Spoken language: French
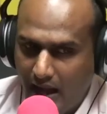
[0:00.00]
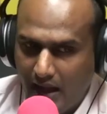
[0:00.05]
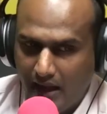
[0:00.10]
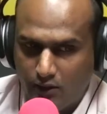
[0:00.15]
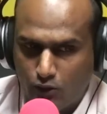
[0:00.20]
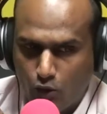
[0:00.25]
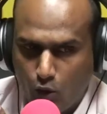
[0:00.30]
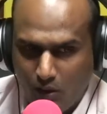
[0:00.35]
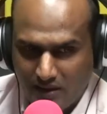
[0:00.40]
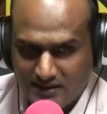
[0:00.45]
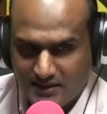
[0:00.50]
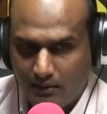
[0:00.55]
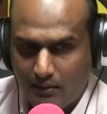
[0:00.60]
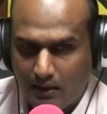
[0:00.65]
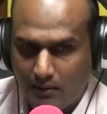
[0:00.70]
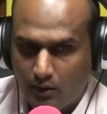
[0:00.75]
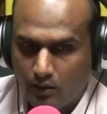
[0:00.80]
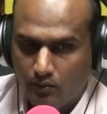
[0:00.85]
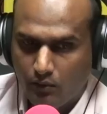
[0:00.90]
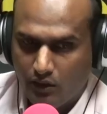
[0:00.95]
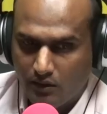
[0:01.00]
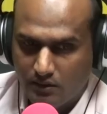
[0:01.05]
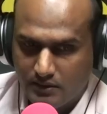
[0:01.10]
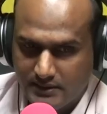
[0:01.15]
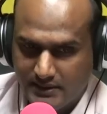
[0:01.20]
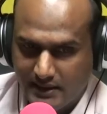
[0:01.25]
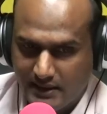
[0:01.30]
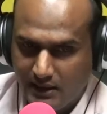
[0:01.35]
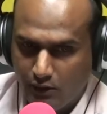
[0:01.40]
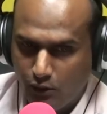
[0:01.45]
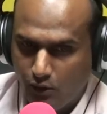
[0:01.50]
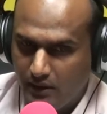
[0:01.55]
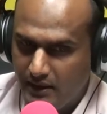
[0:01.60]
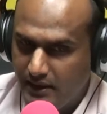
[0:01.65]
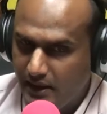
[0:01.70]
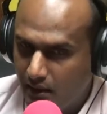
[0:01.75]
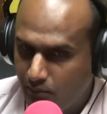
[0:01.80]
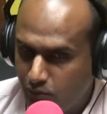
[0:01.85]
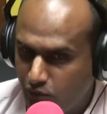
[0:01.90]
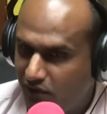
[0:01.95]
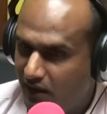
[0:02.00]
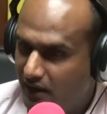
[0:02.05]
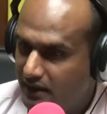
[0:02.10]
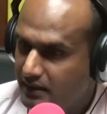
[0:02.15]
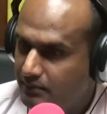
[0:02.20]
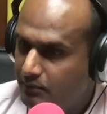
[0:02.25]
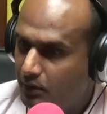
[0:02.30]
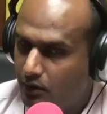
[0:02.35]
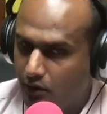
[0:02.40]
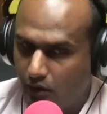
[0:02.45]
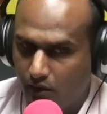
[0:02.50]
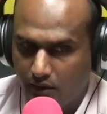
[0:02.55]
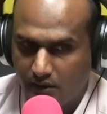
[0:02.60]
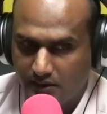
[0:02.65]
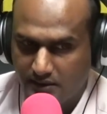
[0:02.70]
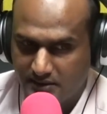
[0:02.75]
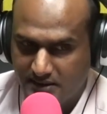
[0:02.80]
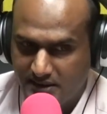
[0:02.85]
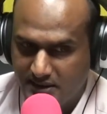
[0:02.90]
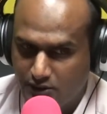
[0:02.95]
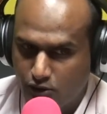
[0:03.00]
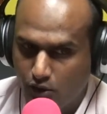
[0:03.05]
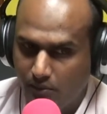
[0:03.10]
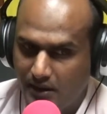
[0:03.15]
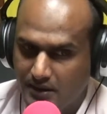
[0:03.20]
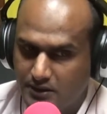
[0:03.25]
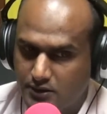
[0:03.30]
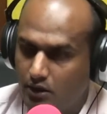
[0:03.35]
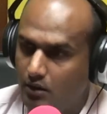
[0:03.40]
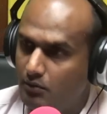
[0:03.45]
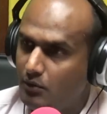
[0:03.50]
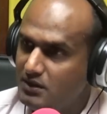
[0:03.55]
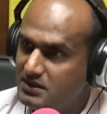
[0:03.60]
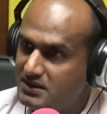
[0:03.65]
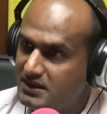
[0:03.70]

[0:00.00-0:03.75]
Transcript: Et troisième amendement, c'est que le lien pour valide pendant euh, six semaines seulement.